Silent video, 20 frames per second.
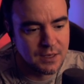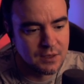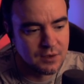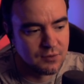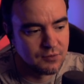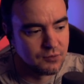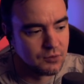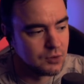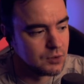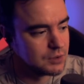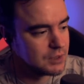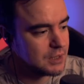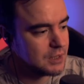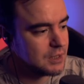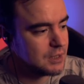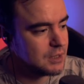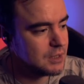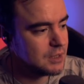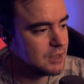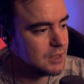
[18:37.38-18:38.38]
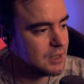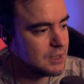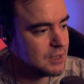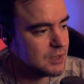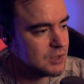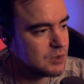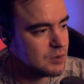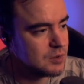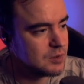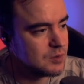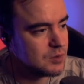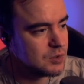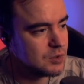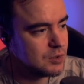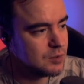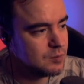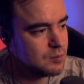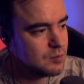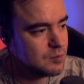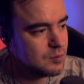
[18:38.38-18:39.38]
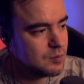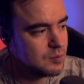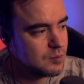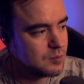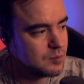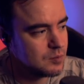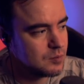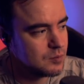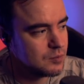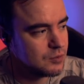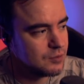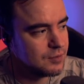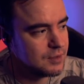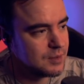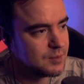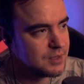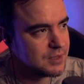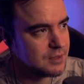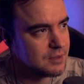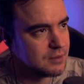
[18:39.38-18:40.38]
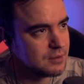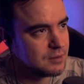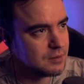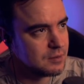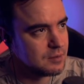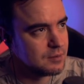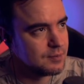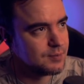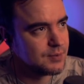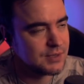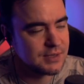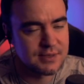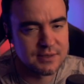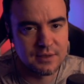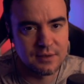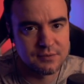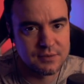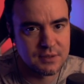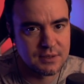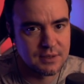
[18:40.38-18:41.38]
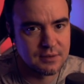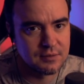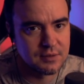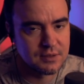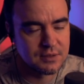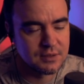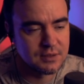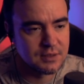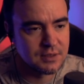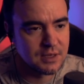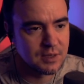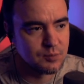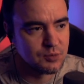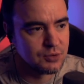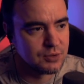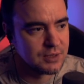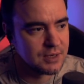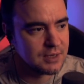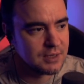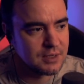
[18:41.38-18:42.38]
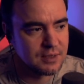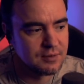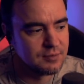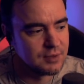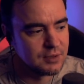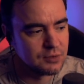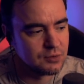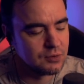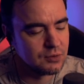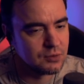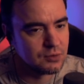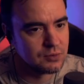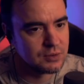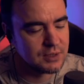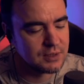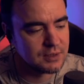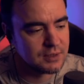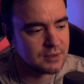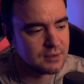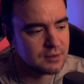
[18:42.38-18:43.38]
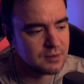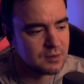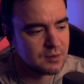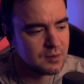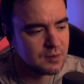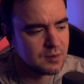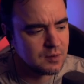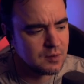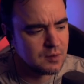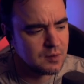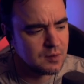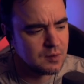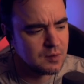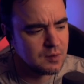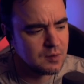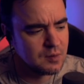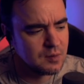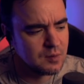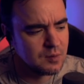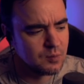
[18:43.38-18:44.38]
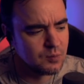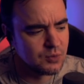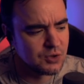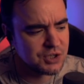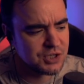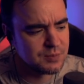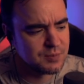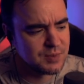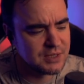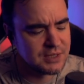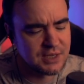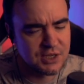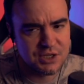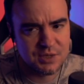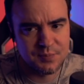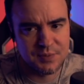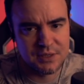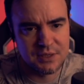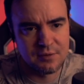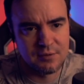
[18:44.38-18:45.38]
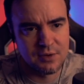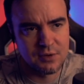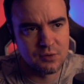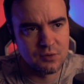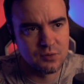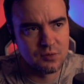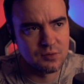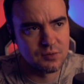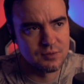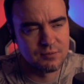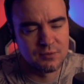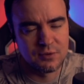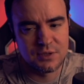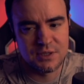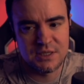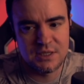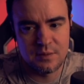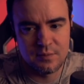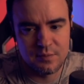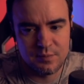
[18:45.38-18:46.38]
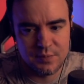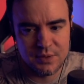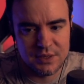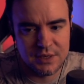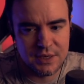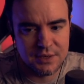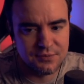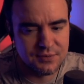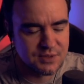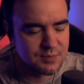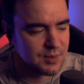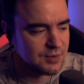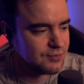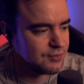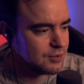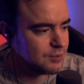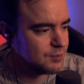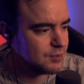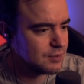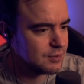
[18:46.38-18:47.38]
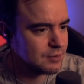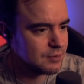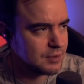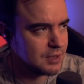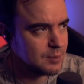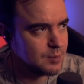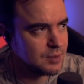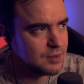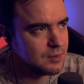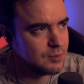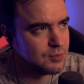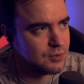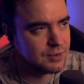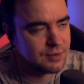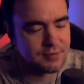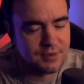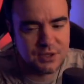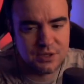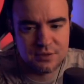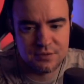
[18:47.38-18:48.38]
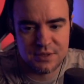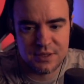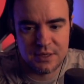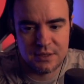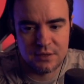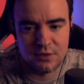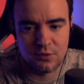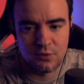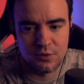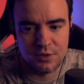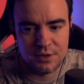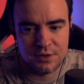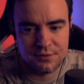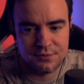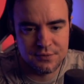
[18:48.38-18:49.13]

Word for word: Вот, и я на сегодня все. Увидимся послезавтра, наверное. Я буду играть не в эту игру тогда. Может быть, даже подговорю двух Дим поиграть в фазмофобию, либо будет вечер в сратых хоррор,